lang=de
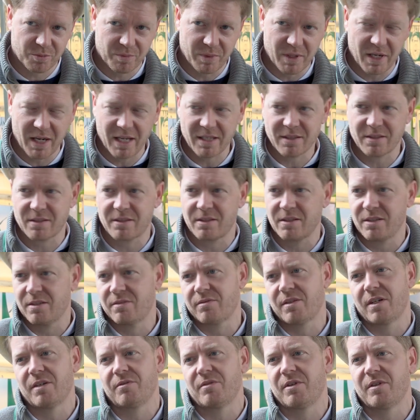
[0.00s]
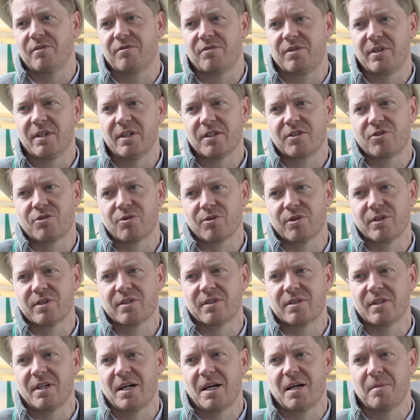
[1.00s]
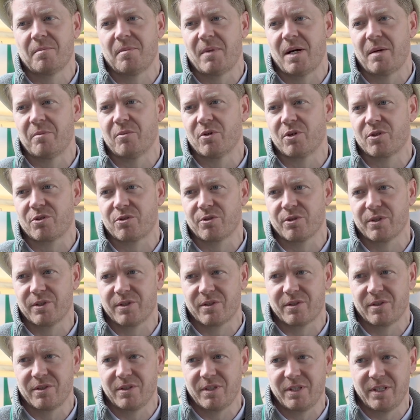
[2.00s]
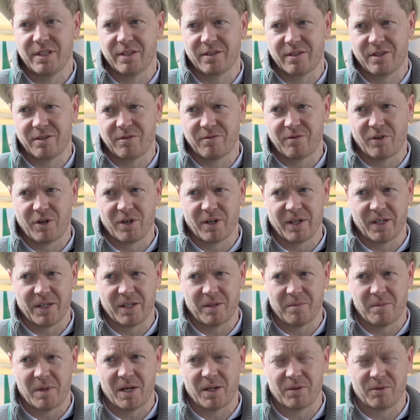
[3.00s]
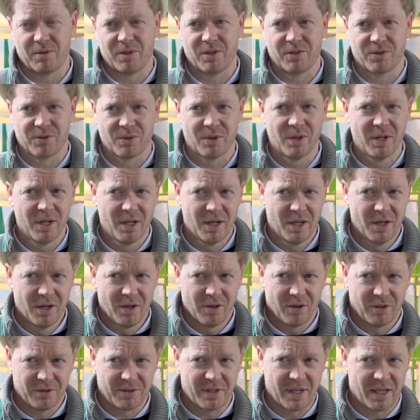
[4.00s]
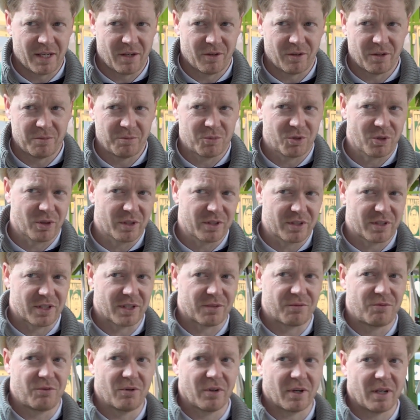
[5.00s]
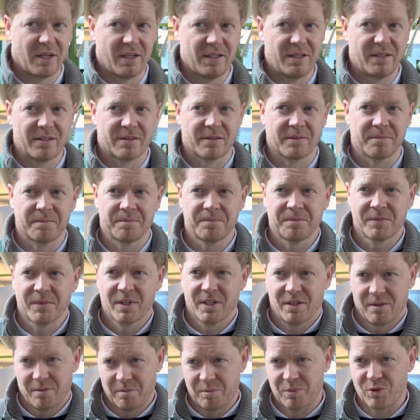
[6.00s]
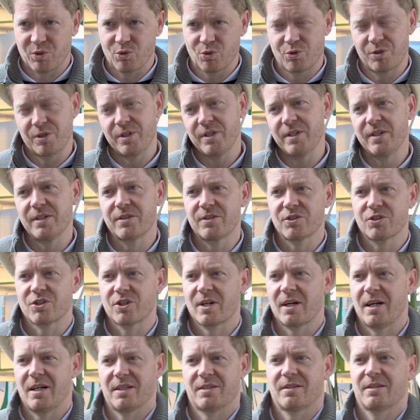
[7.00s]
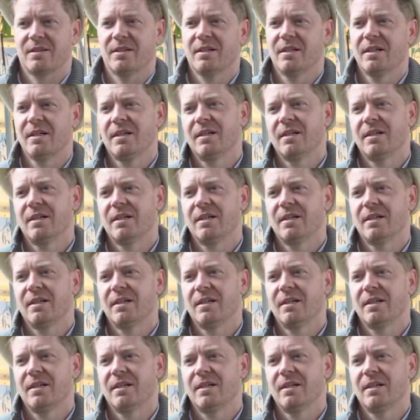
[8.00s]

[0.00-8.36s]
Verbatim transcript: belastet, weil wir viele Touristen haben, Hamburg-Touristen, die hier sich ein Wochenende machen oder so und dann auch im Touristikführer lesen, besucht die Isestraße